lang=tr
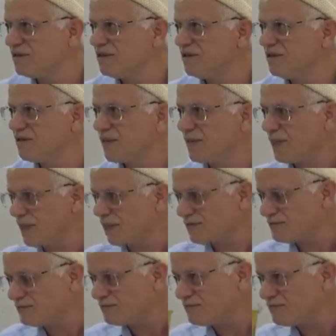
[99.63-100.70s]
Bir
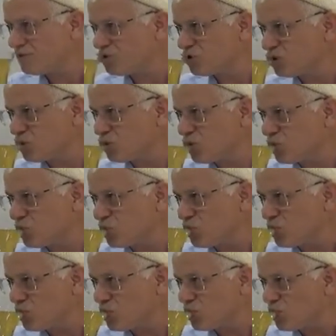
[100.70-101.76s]
zaman var, birisi